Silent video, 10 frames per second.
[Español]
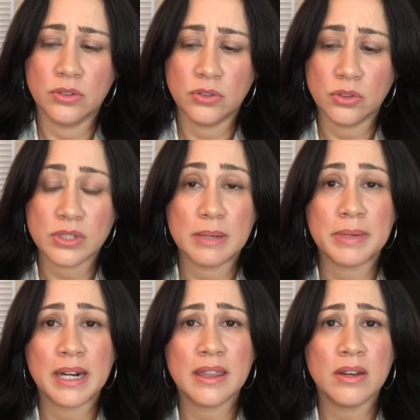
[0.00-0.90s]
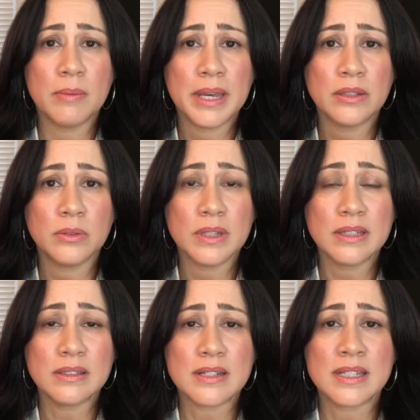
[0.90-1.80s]
yo siempre les digo a mis
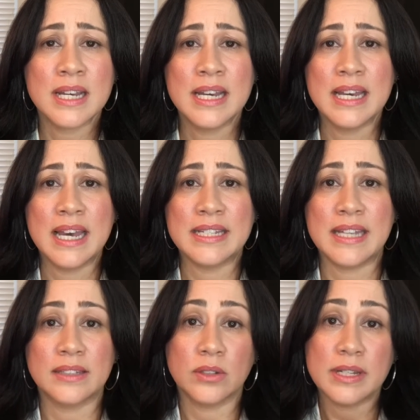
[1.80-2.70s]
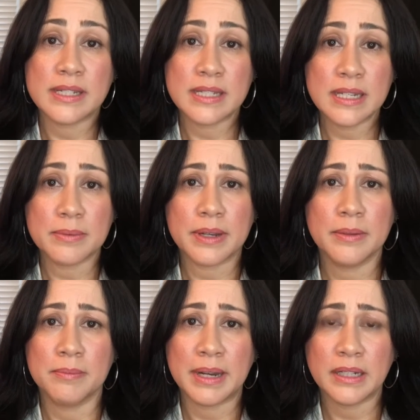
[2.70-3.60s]
estudiantes, si esto les sirve,
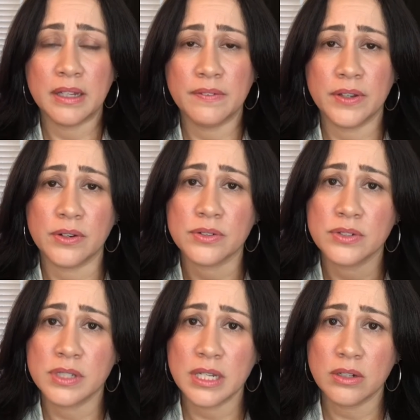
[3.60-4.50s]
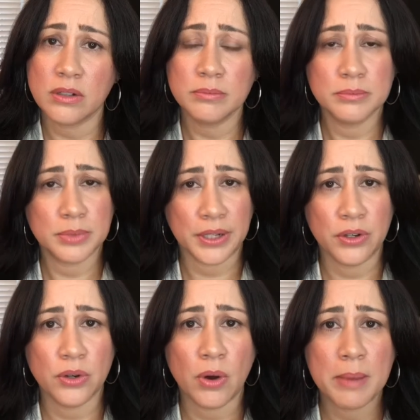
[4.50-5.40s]
magnífico, si no, pues
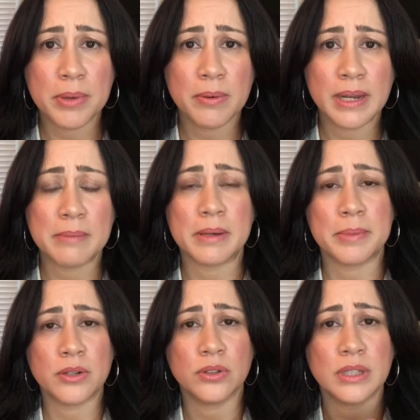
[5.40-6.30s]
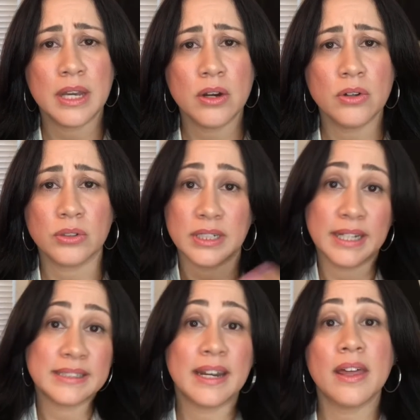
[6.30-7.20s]
no hay problema, pero yo tengo, no tienen
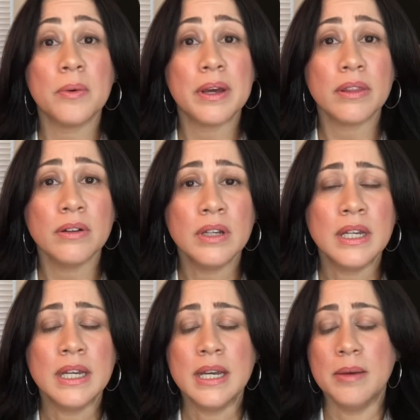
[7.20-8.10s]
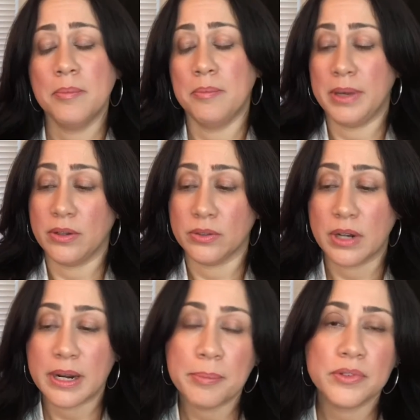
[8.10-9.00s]
que estar de acuerdo, pero es
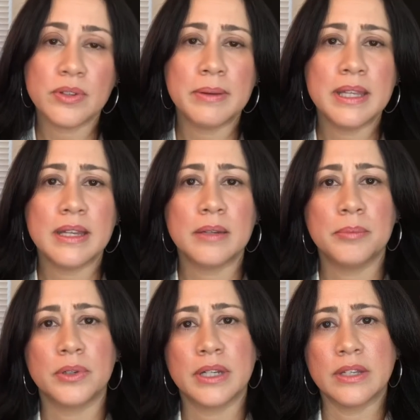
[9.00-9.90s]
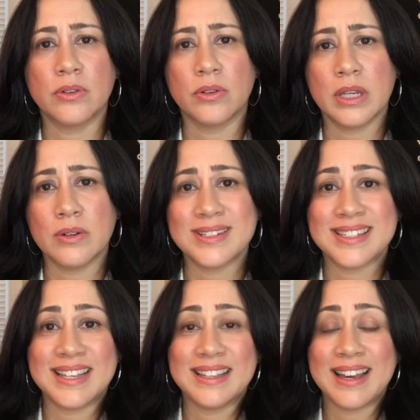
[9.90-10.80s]
una responsabilidad porque yo no quiero
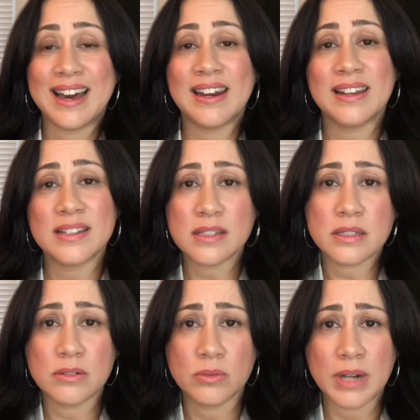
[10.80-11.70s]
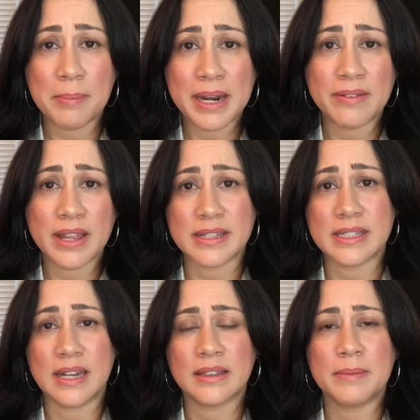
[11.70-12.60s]
enseñarles una palabra de
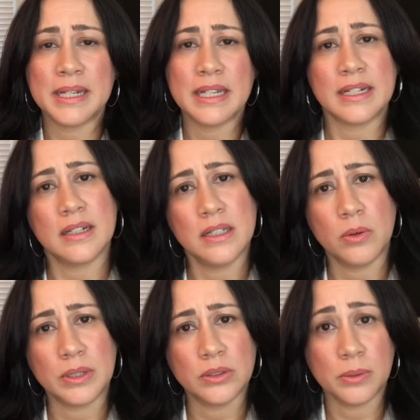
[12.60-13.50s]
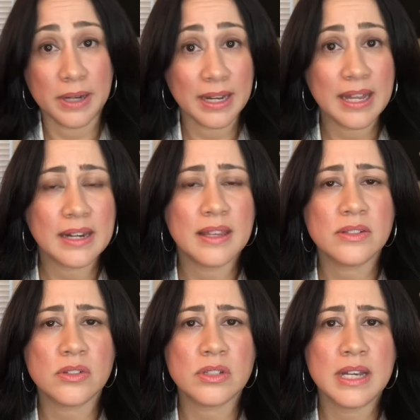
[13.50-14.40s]
cierta manera y cuando van a las redes
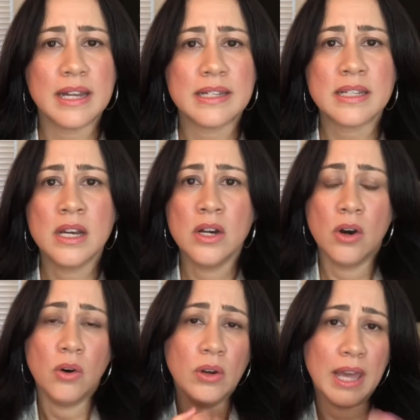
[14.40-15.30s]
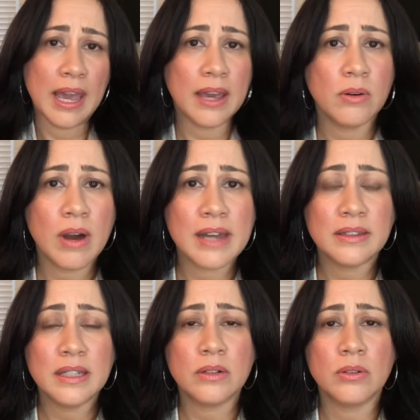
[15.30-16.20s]
sociales o leen un
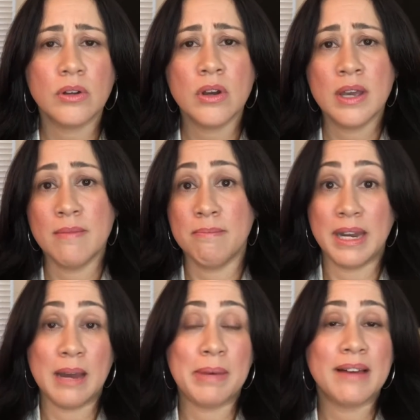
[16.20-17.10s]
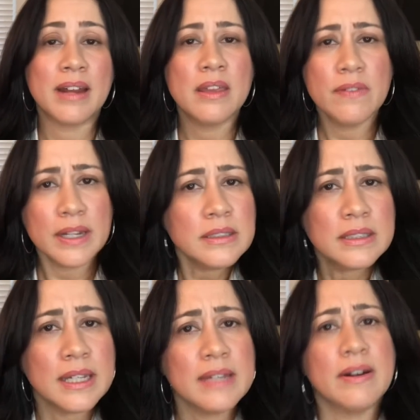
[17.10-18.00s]
artículo, ven la palabra
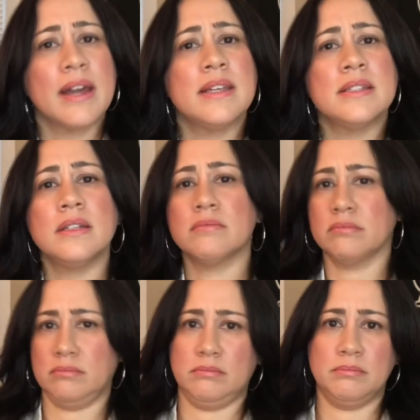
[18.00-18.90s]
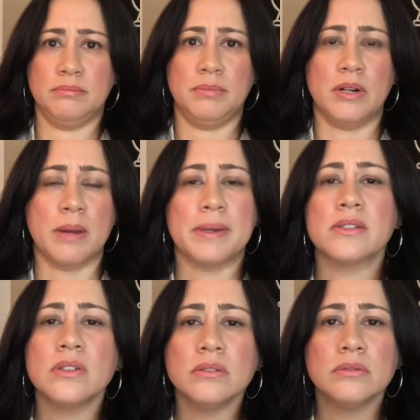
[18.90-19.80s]
diferente y van a decir, pero ¿qué
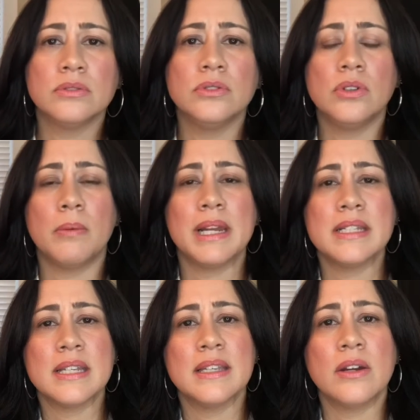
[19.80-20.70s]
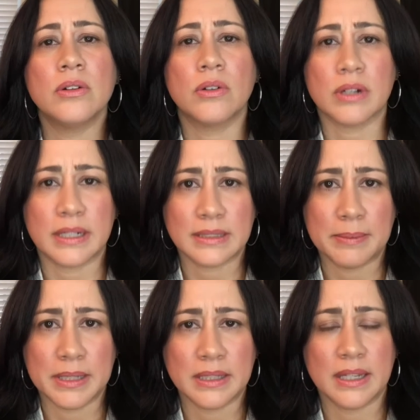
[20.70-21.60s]
pasó? No me la enseñaron
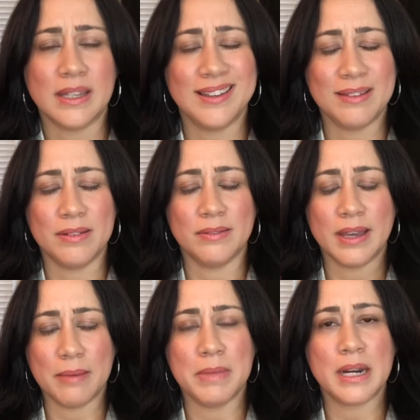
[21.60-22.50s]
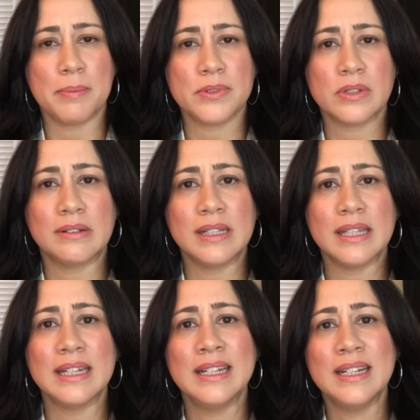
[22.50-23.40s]
correctamente y es mi
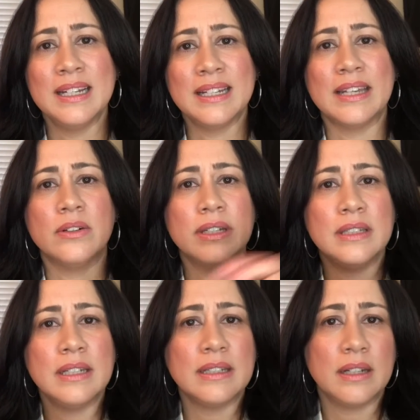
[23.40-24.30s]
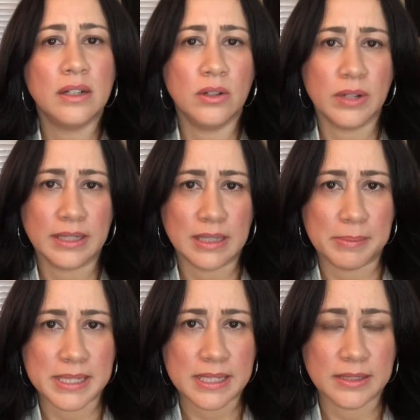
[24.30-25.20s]
responsabilidad que ellos entiendan lo que está
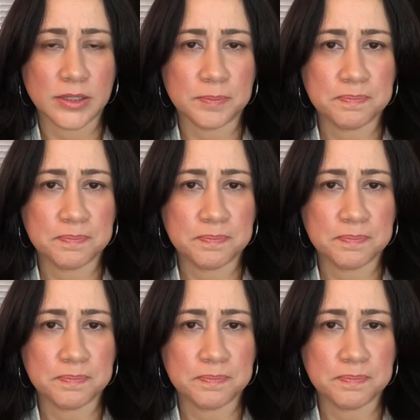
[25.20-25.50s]
pasando.